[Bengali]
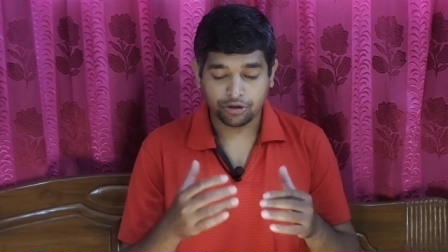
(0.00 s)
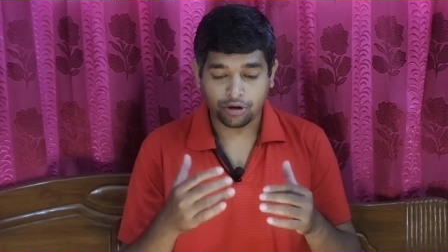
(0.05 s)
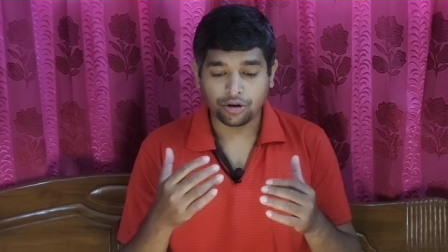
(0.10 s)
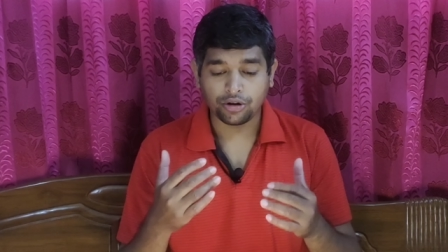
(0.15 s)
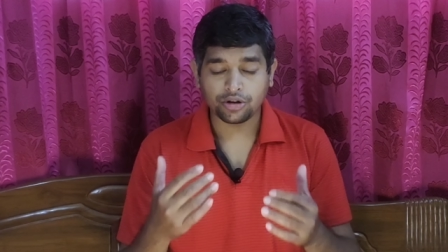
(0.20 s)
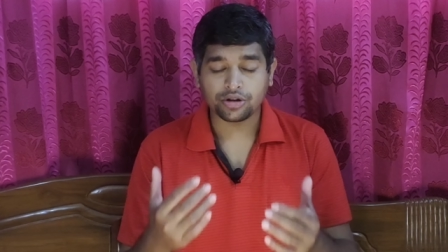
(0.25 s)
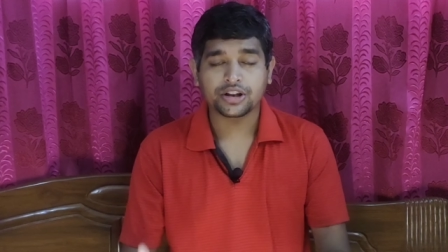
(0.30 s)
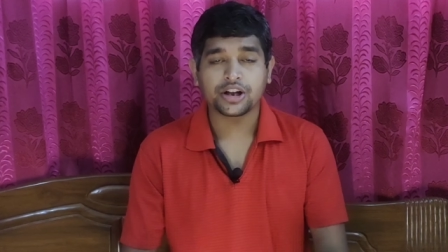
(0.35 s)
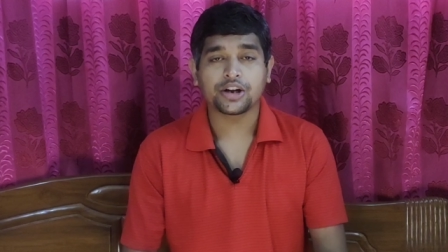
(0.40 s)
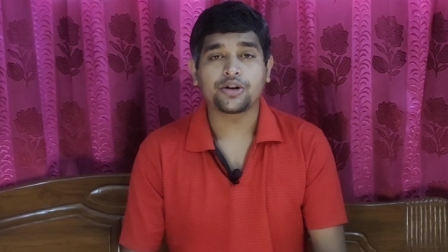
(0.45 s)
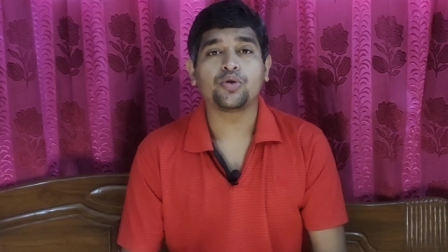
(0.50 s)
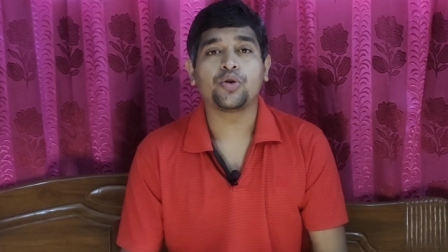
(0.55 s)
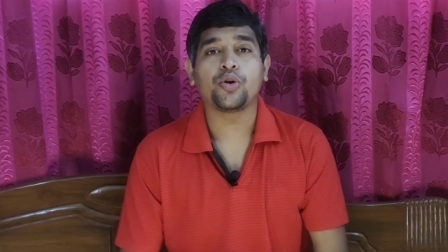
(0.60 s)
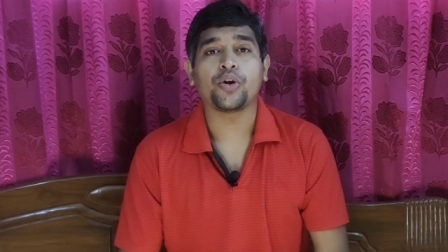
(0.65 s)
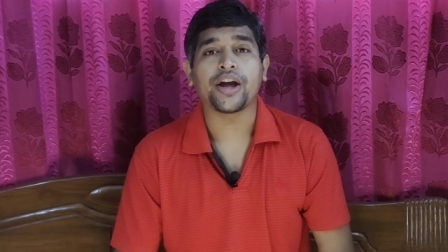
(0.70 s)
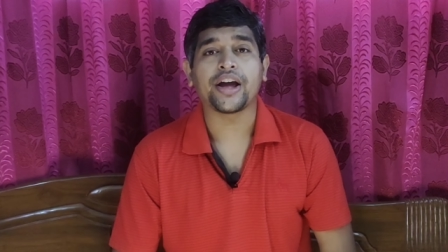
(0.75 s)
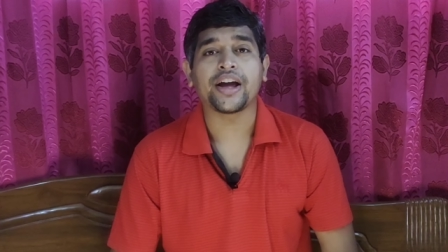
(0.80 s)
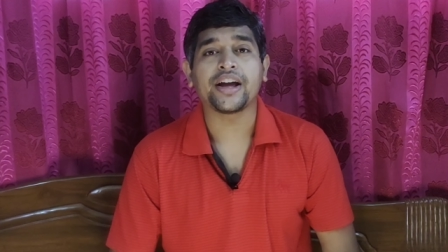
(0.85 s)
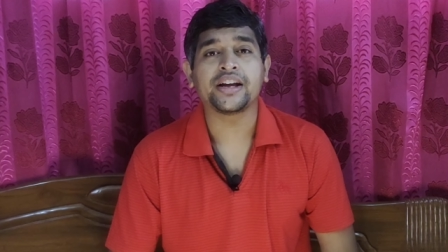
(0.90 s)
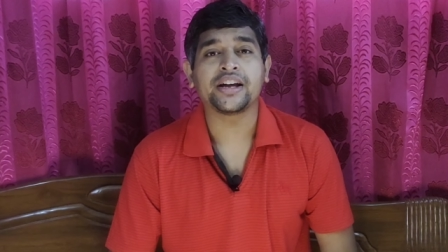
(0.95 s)
সংস্থাগুলো
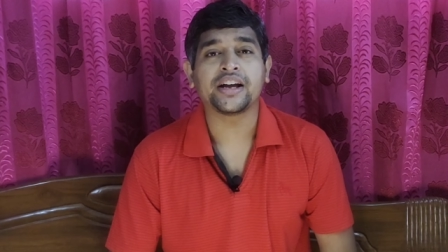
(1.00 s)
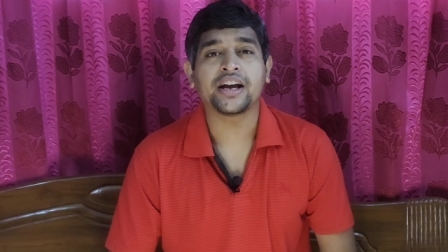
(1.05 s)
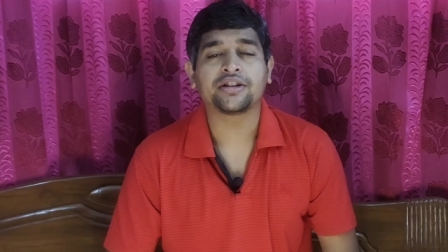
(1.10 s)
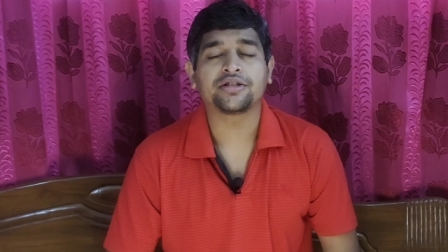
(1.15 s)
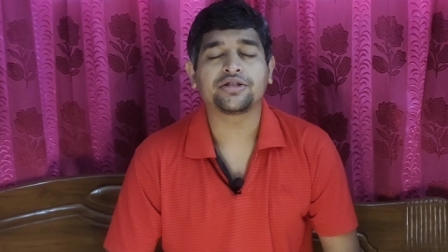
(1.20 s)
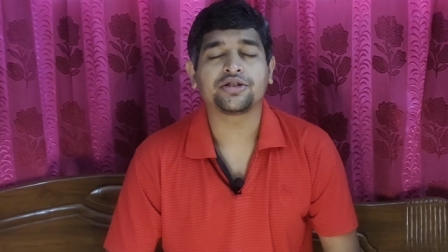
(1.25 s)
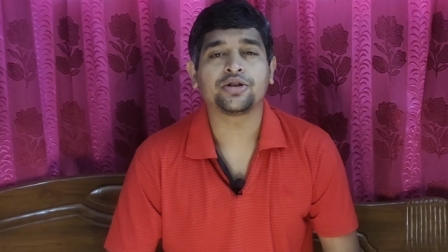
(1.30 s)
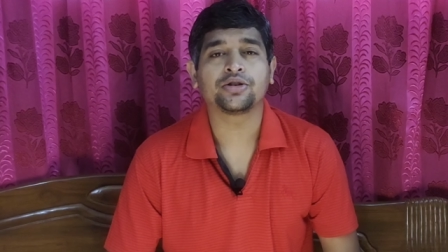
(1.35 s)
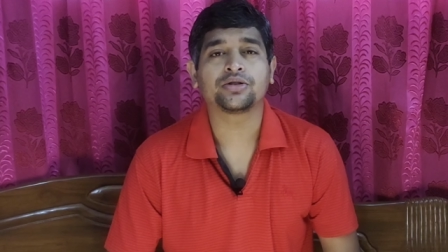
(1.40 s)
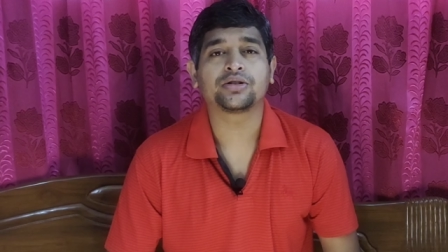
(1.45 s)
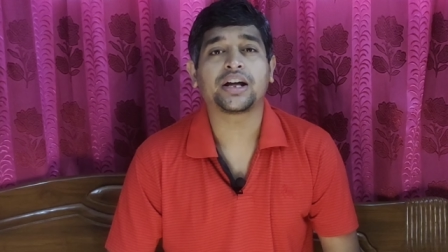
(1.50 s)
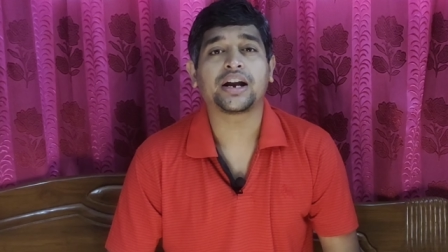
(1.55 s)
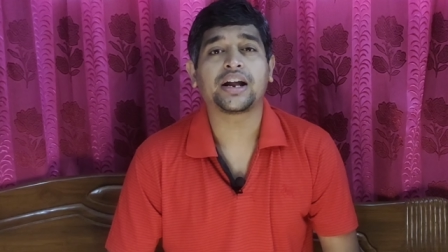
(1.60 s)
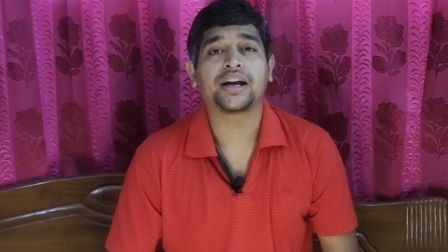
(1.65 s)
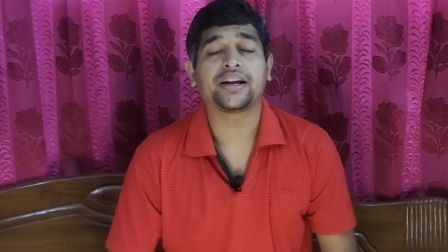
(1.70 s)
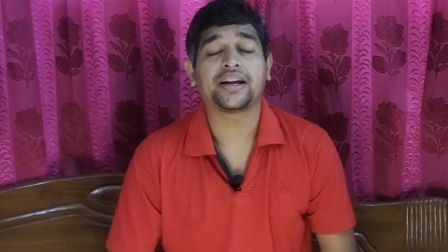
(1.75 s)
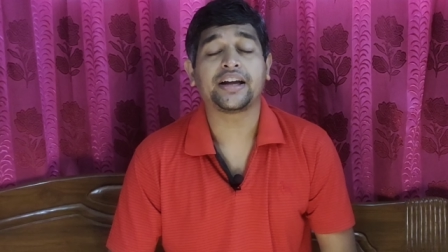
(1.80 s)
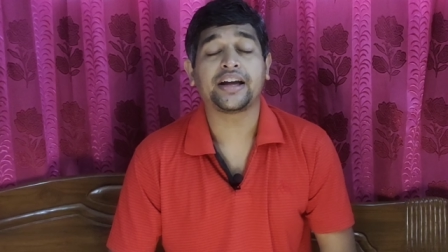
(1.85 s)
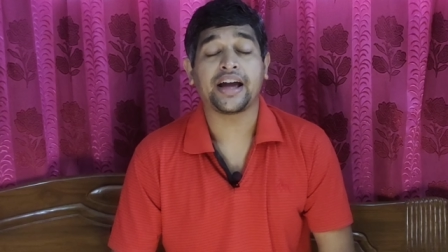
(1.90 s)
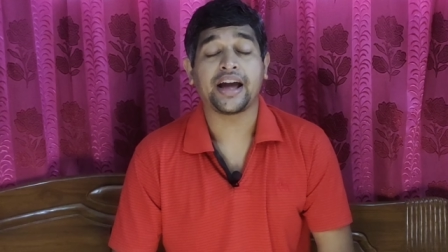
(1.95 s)
এগিয়ে আসছিল
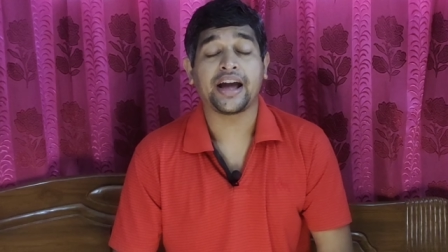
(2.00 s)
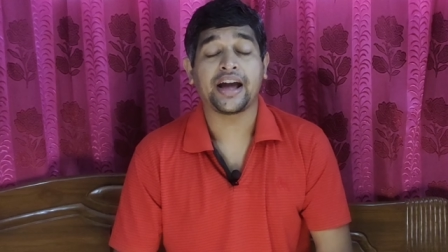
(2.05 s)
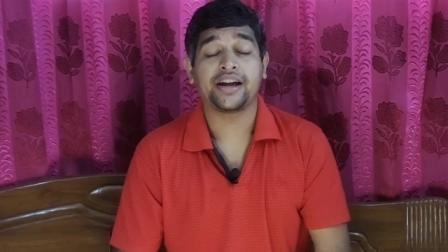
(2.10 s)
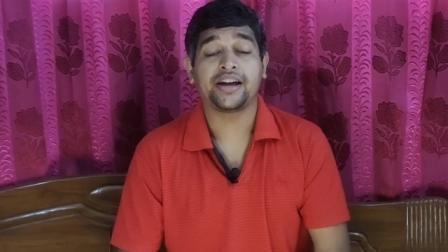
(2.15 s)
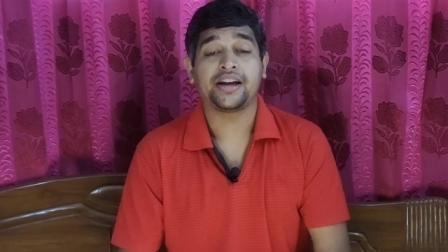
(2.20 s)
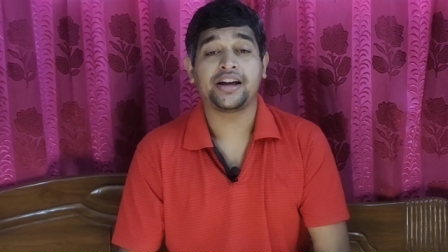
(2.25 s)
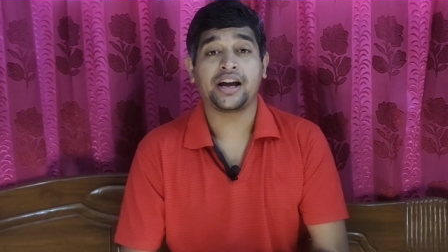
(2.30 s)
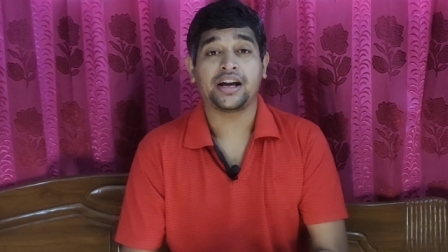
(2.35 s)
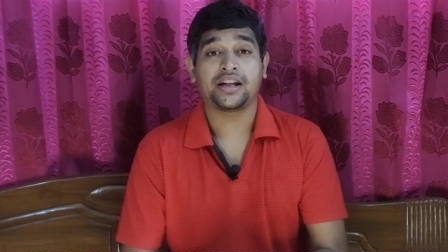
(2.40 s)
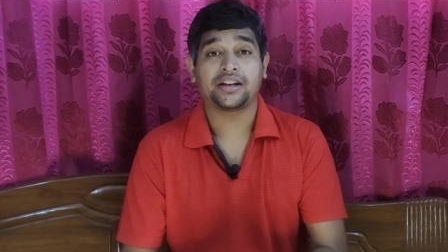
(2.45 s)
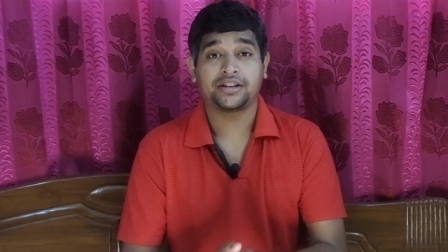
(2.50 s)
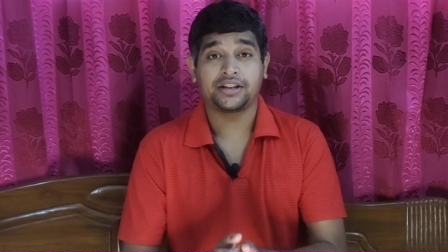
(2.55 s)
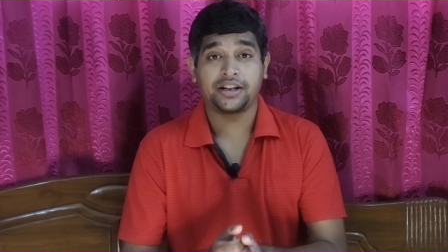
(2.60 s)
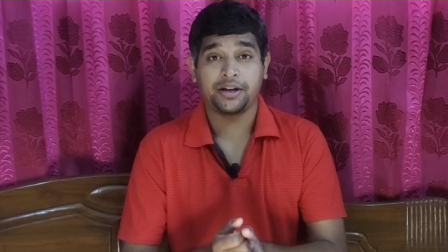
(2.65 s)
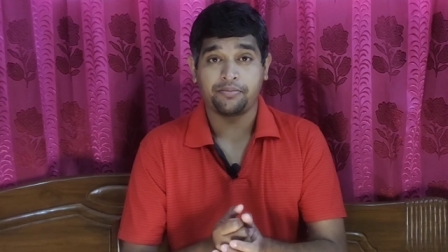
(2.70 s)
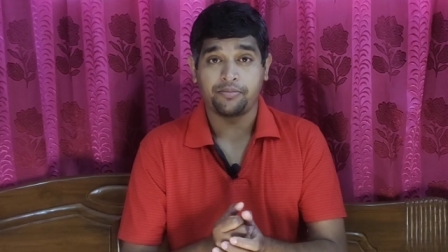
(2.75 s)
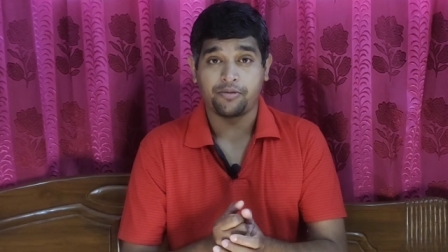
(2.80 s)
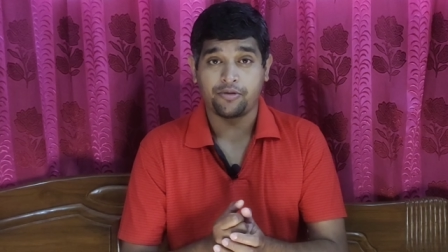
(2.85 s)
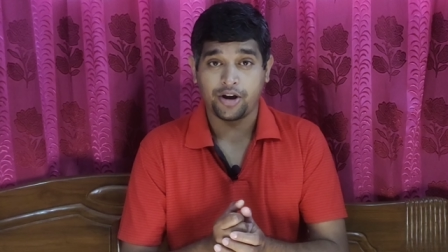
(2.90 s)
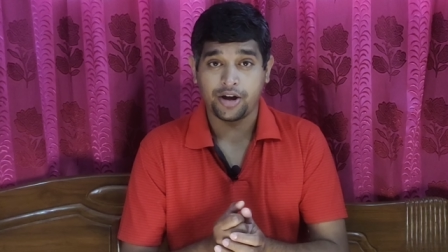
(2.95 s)
তারা কি এগিয়ে আসতে
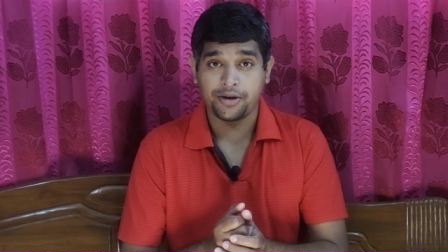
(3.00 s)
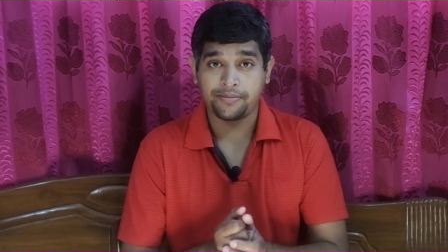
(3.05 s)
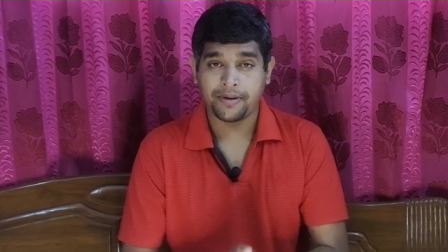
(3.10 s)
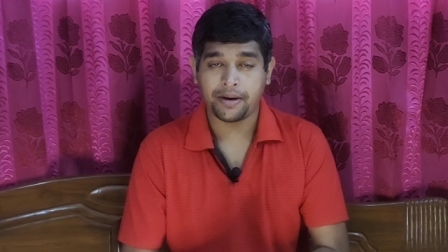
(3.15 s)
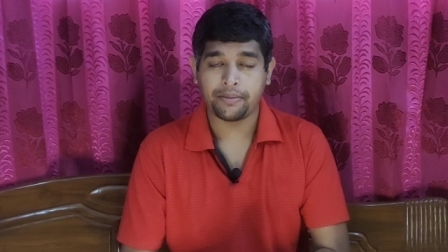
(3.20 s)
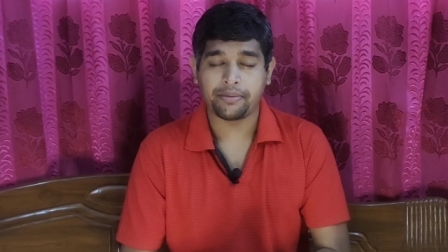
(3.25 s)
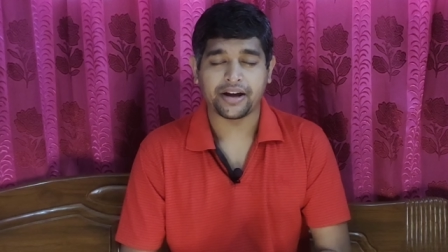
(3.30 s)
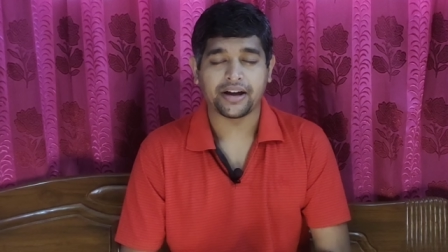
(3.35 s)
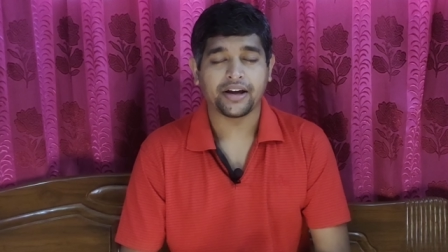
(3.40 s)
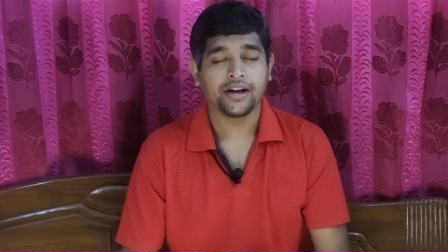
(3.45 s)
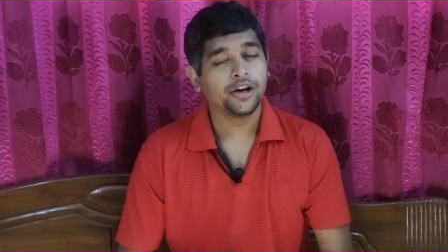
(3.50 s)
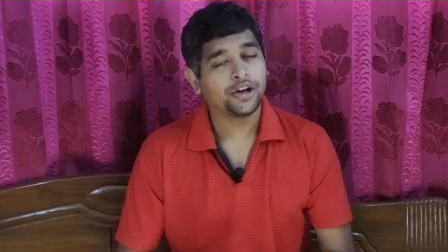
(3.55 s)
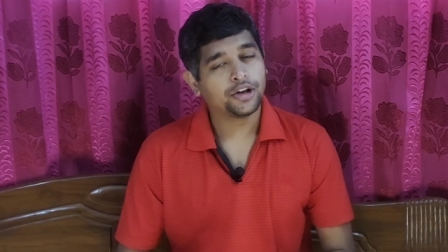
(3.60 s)
ভয় পাবে